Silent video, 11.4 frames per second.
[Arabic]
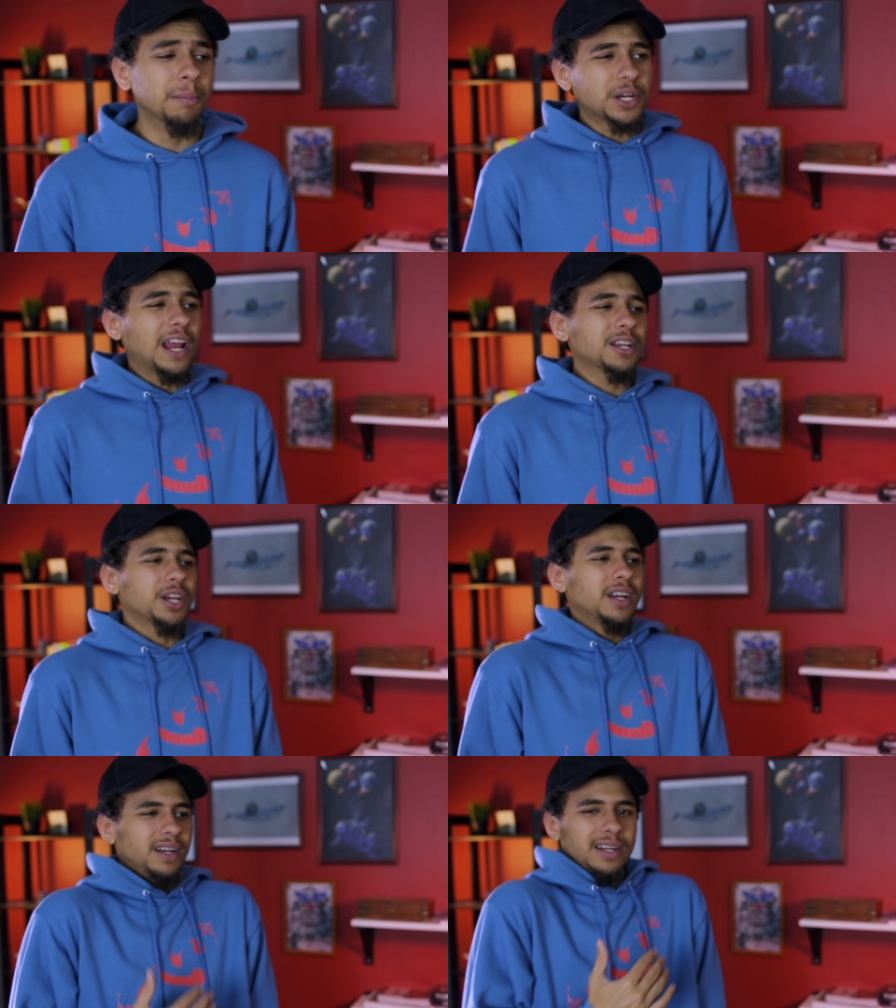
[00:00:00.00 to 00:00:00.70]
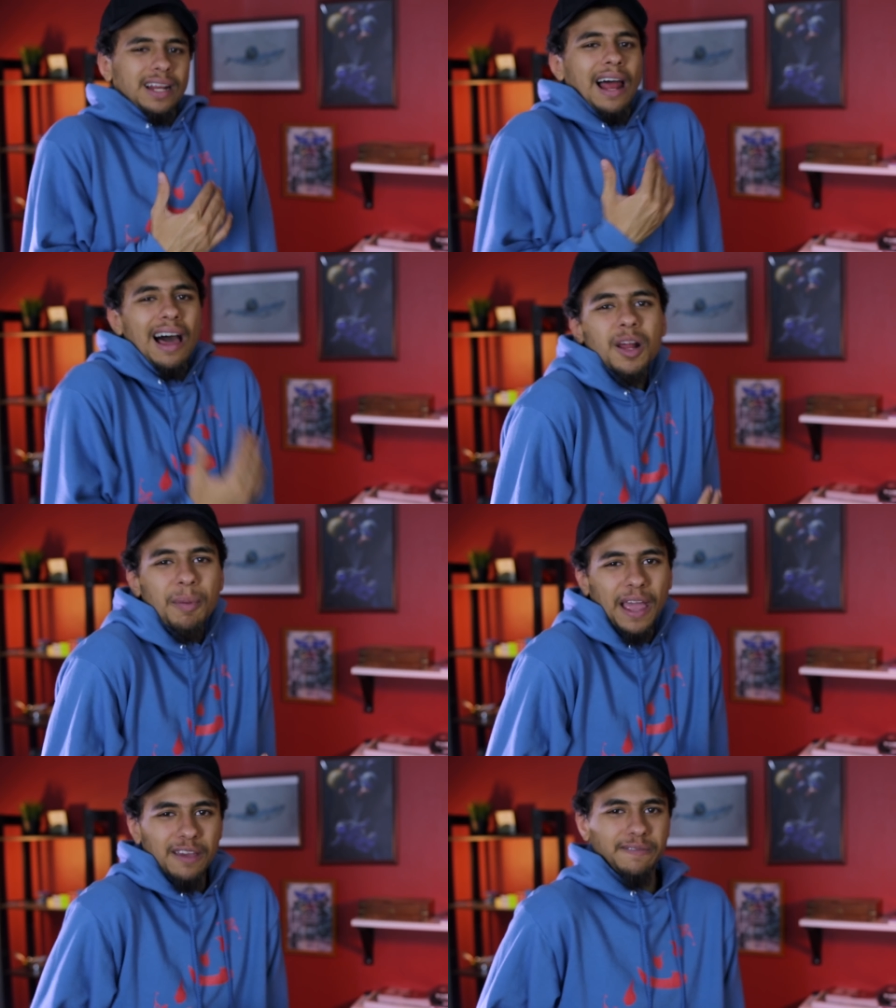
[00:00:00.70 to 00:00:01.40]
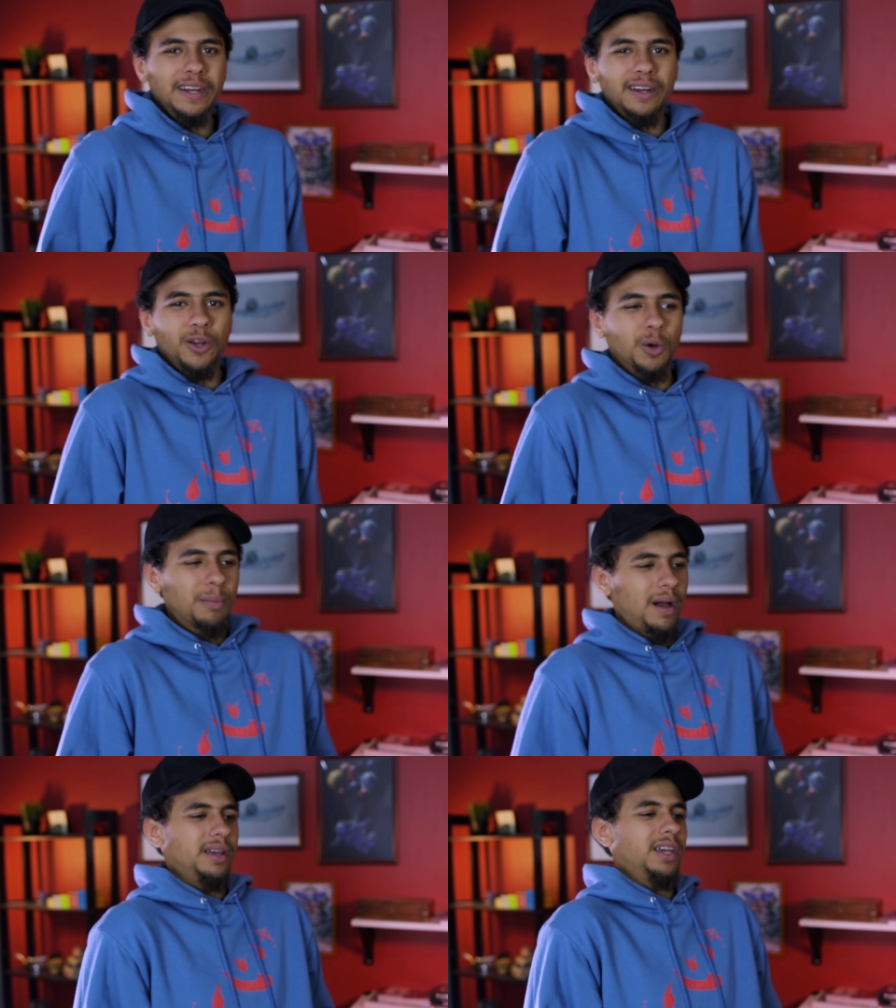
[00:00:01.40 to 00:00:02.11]
مش علشان ان العرب خايفين ان
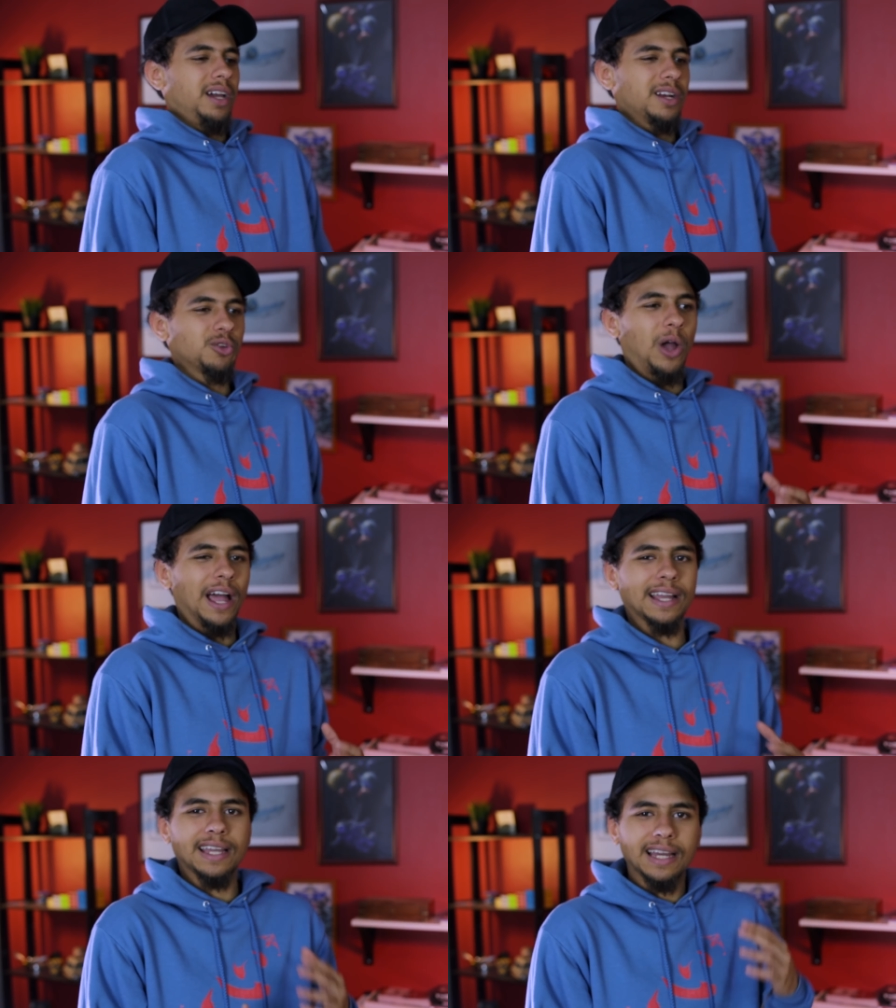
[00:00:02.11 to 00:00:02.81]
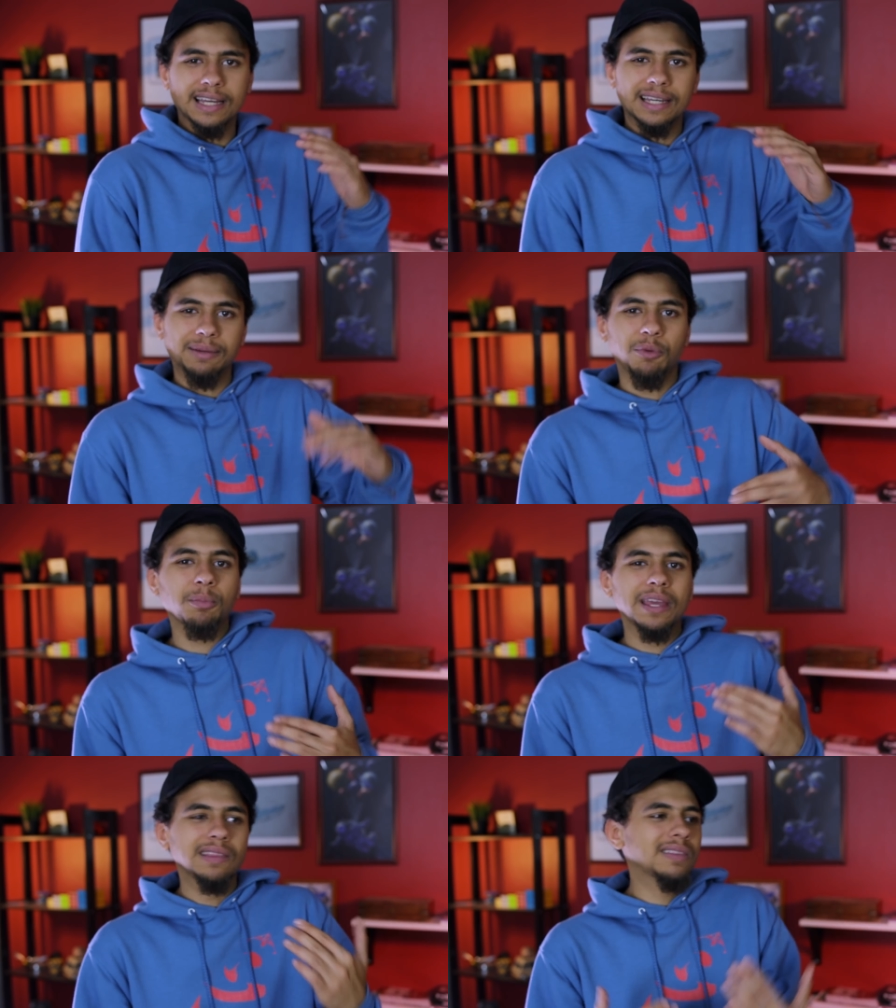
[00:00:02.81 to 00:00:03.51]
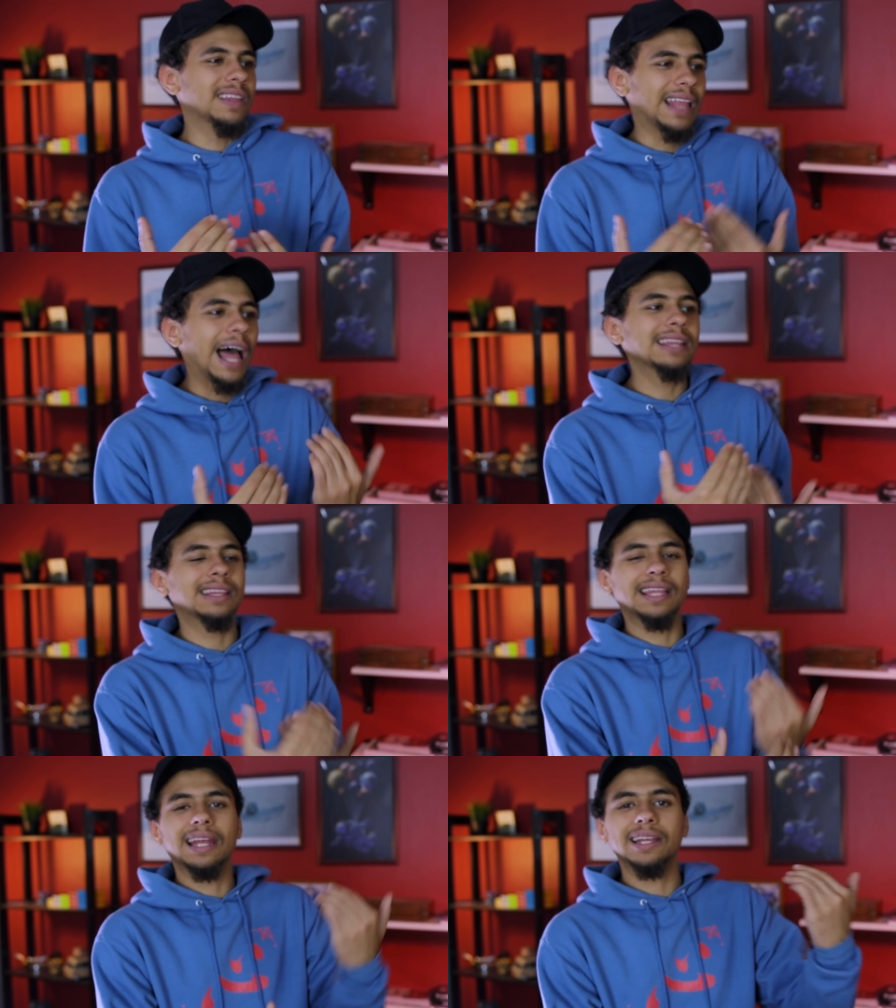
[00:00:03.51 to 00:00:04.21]
هم يعرضوا حاجه ممكن
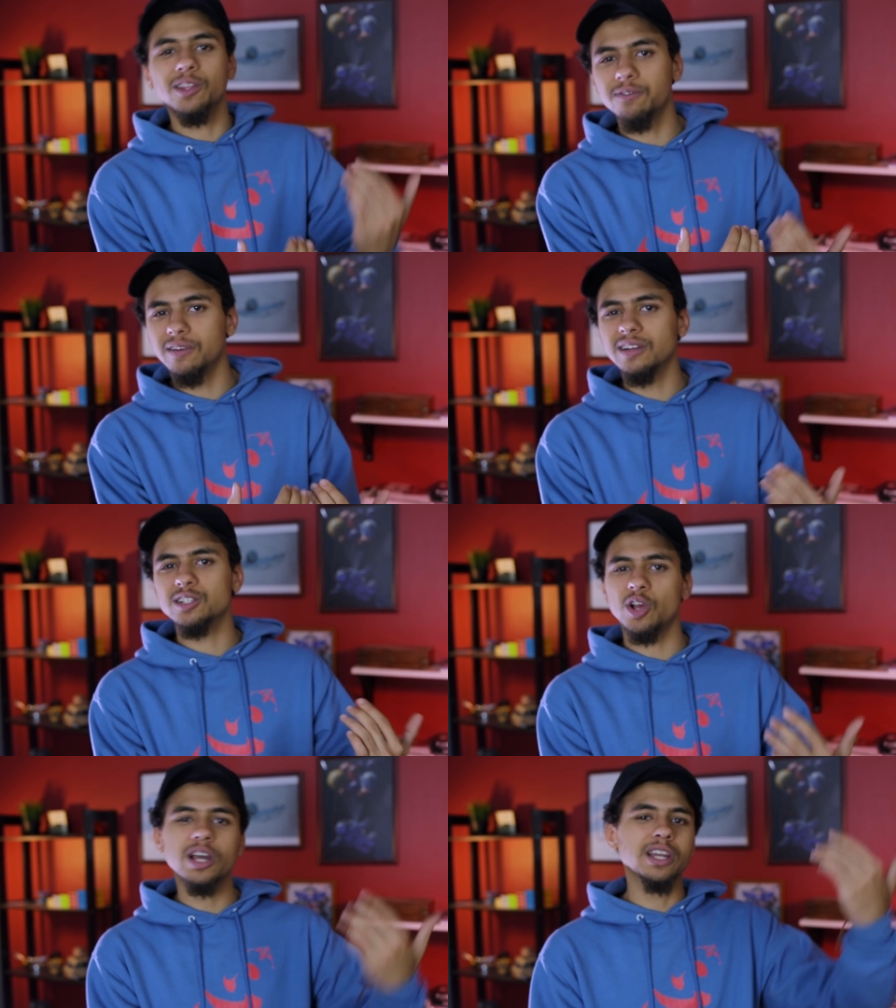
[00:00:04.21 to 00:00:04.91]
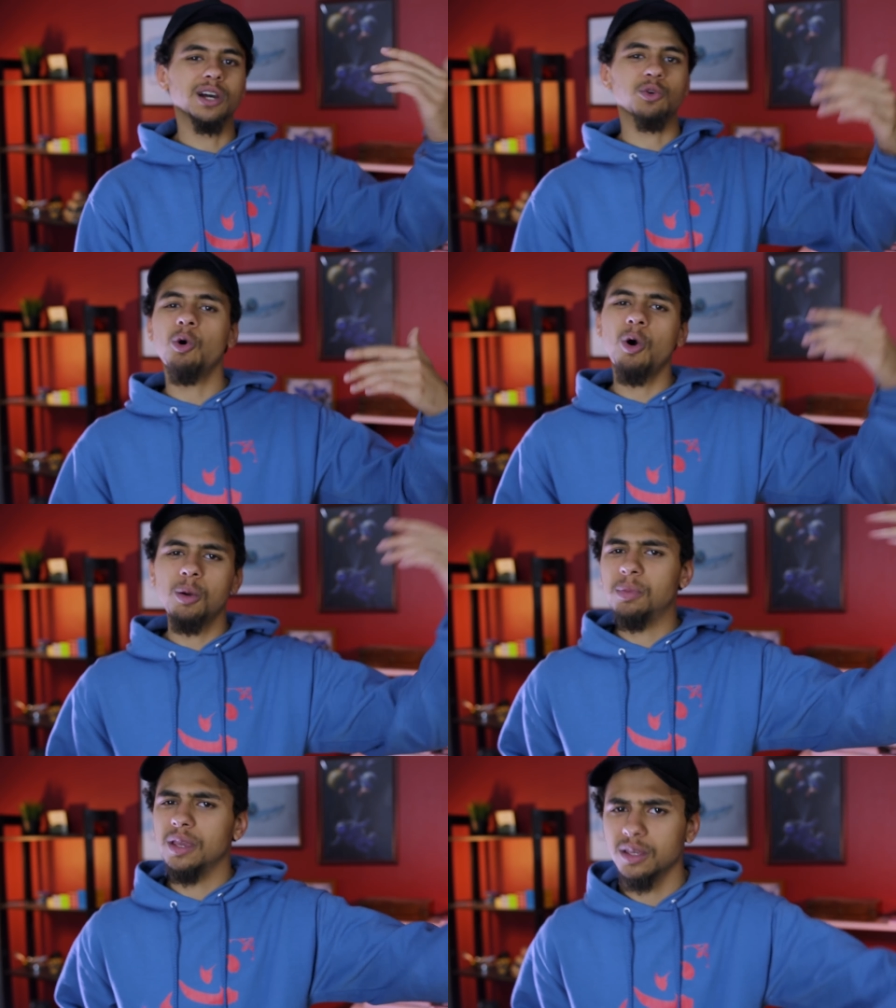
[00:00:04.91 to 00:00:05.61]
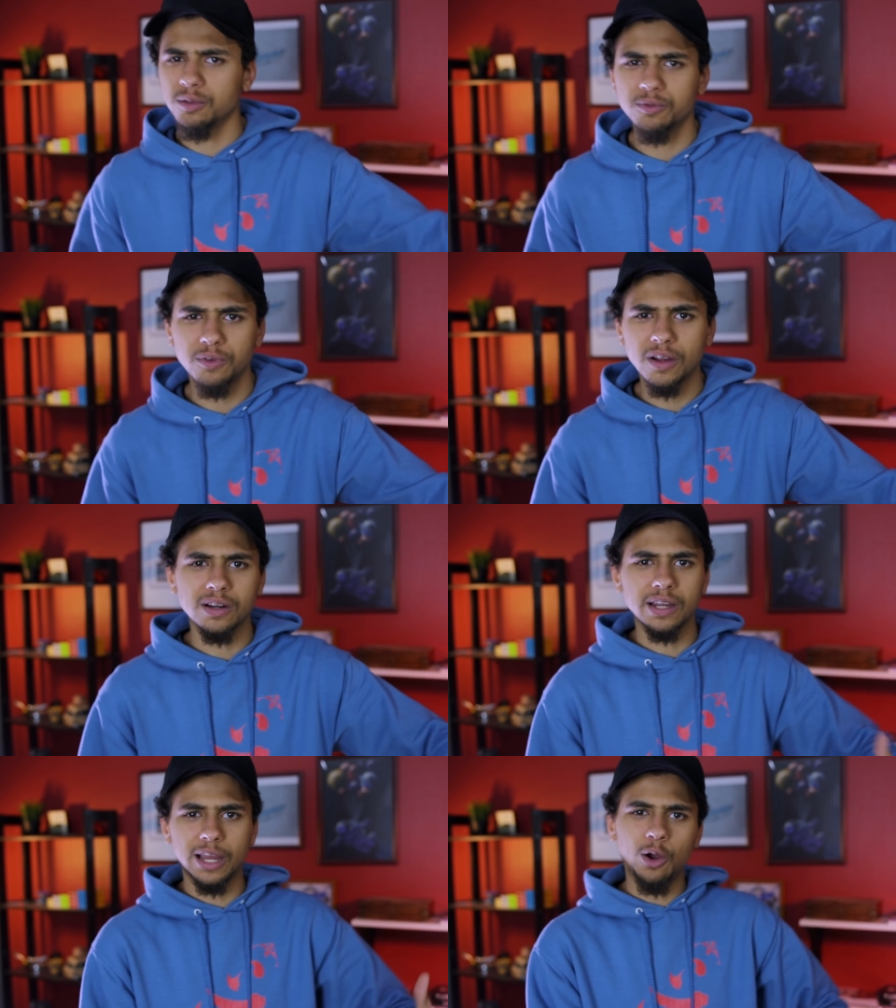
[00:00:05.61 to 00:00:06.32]
تتحدى الطفل الصغير وهو
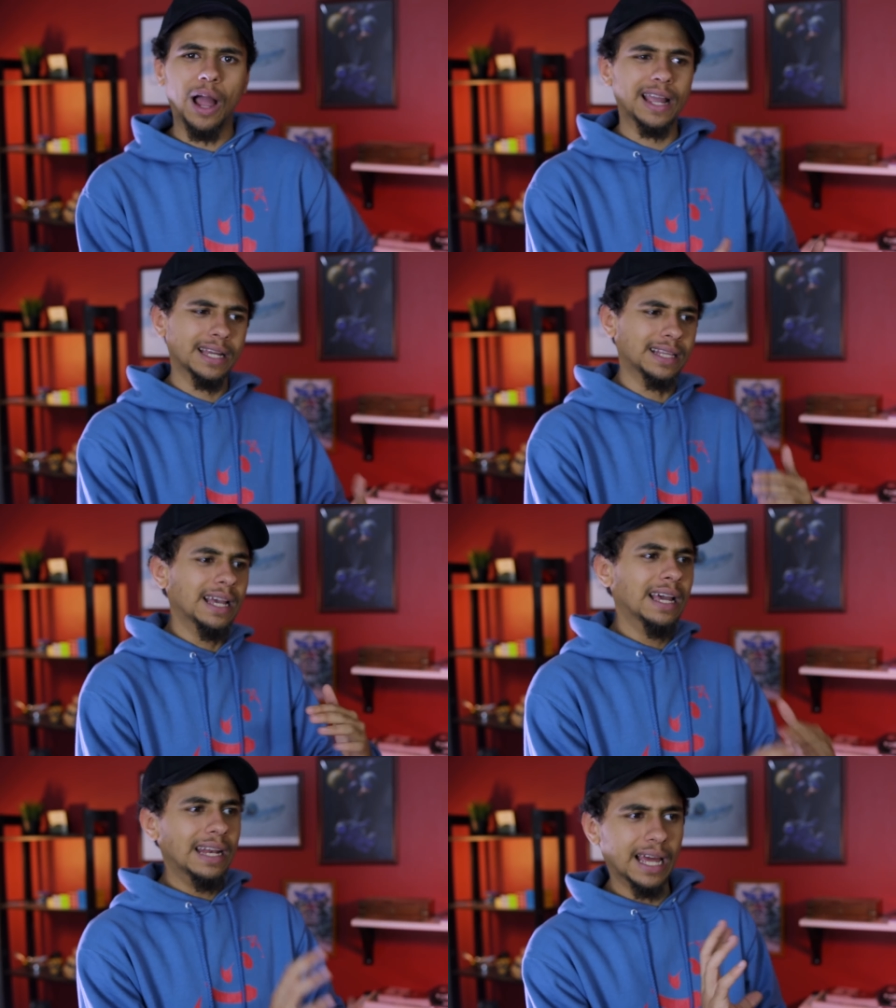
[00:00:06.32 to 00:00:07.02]
بيتفرج او حاجات